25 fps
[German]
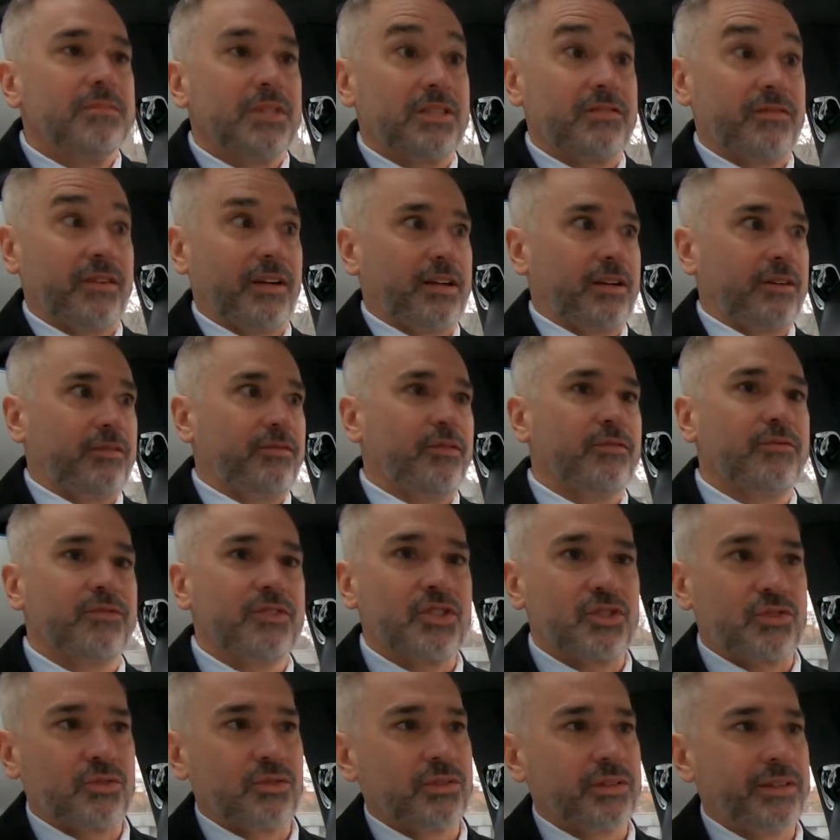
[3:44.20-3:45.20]
mit
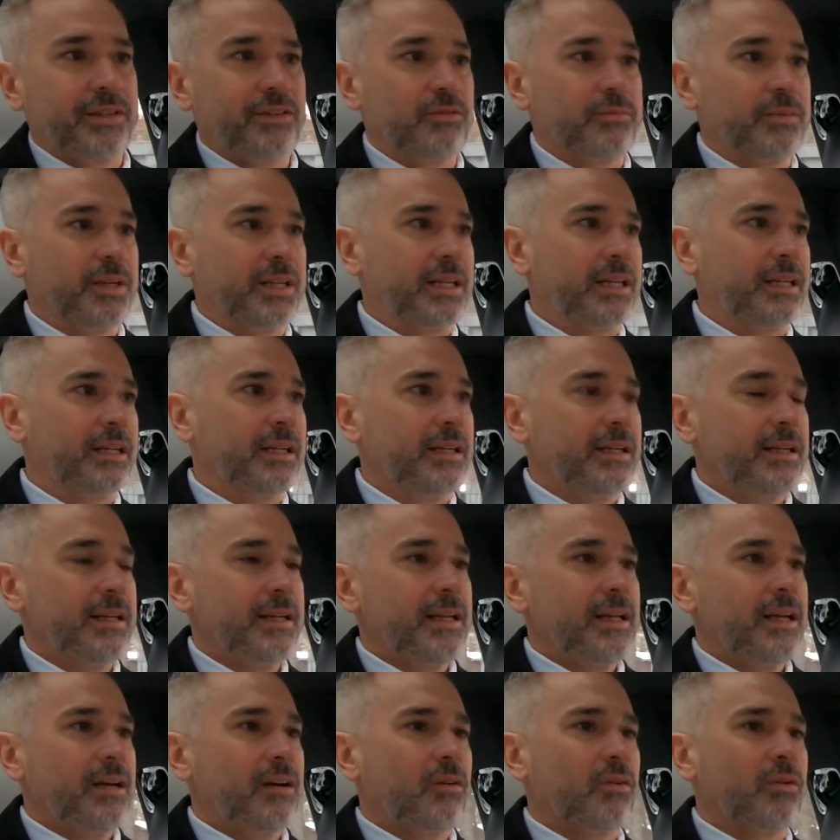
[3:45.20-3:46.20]
250 Stundenkilometern.
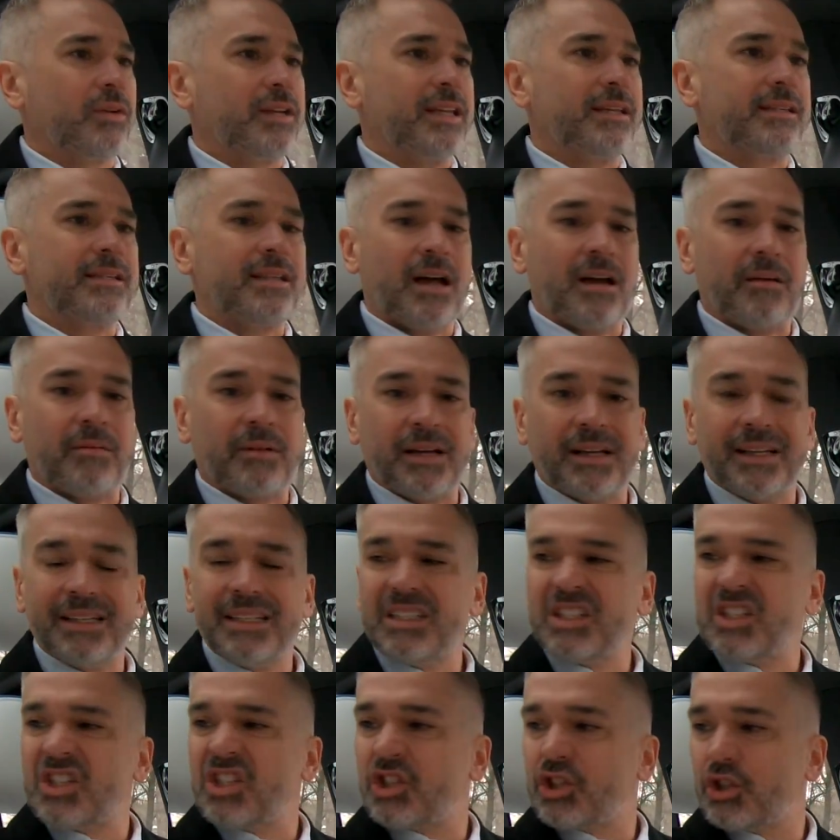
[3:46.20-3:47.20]
Und ist aber
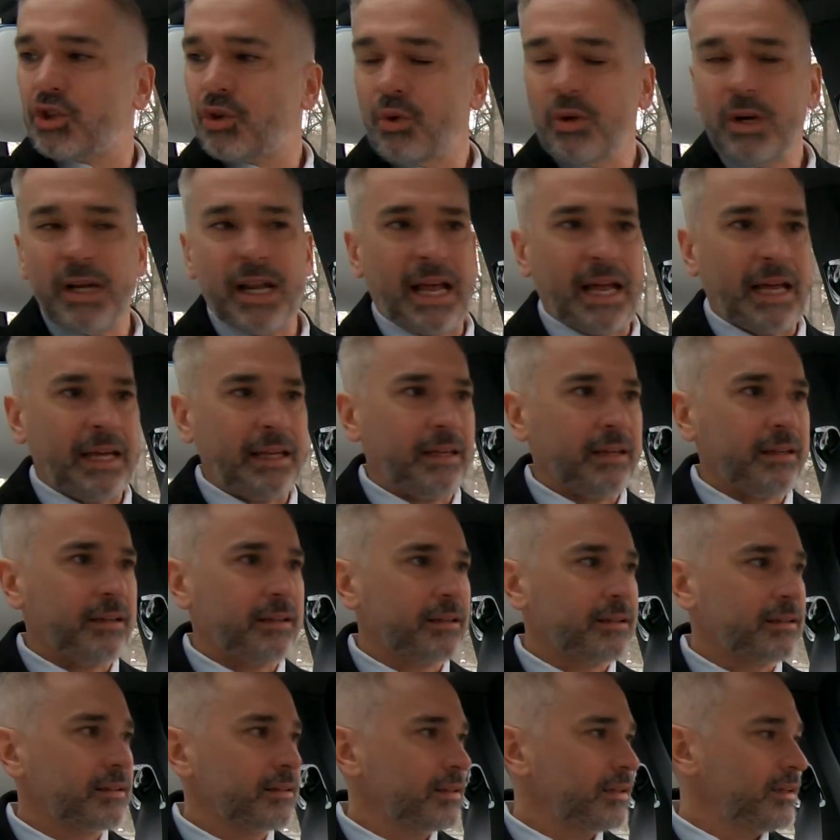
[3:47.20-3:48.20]
so
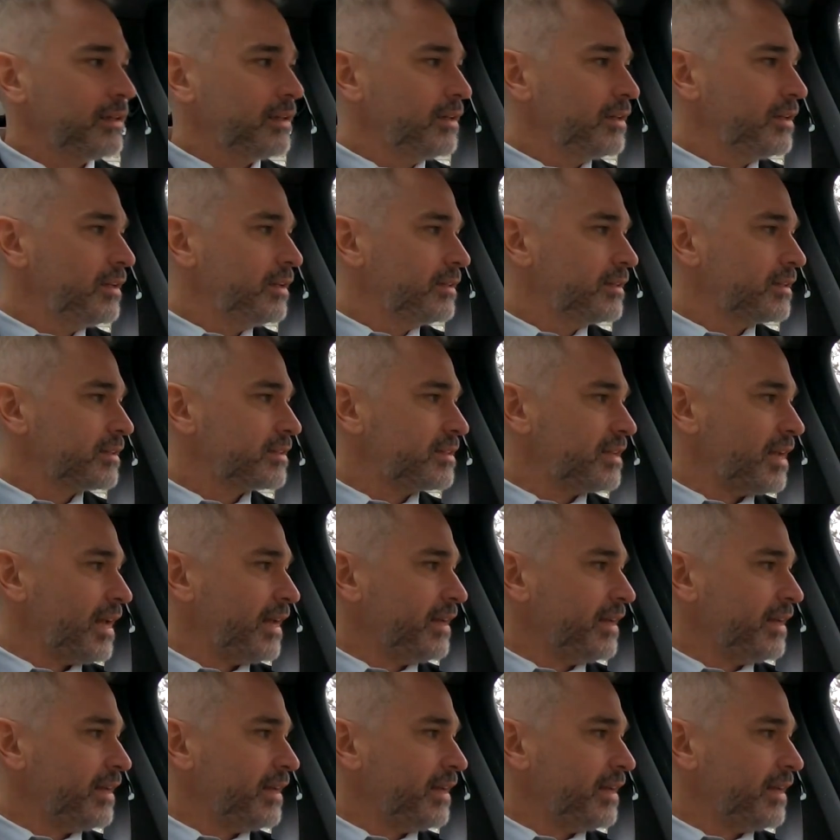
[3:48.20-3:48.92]
leicht, das